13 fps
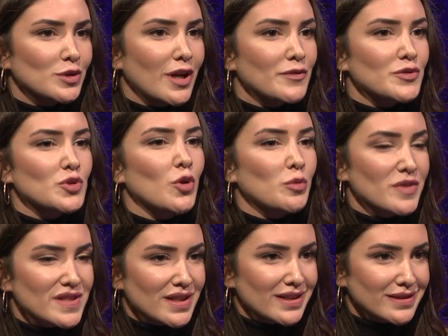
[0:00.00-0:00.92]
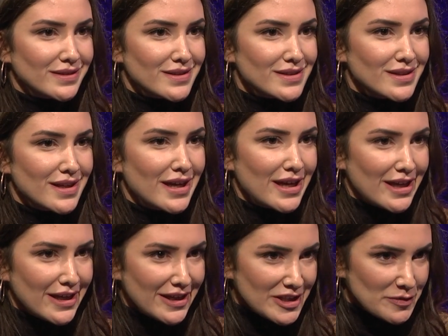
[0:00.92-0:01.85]
fotoğrafçı olmasaydınız
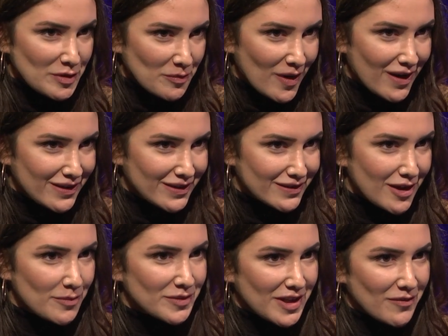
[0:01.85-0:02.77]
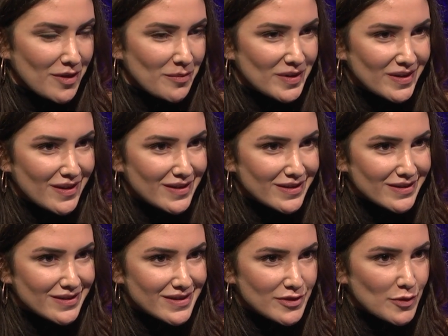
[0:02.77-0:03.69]
iç mimarlıktan mı devam
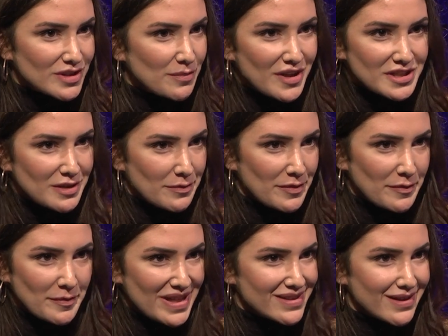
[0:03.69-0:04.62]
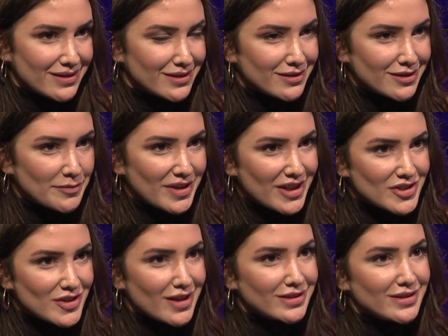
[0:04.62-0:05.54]
ederdiniz? Yoksa başka bir meslek dalına mı
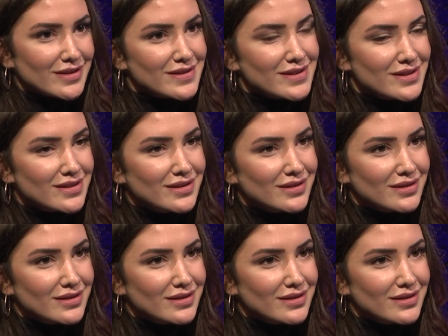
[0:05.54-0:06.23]
geçerdiniz? İyi,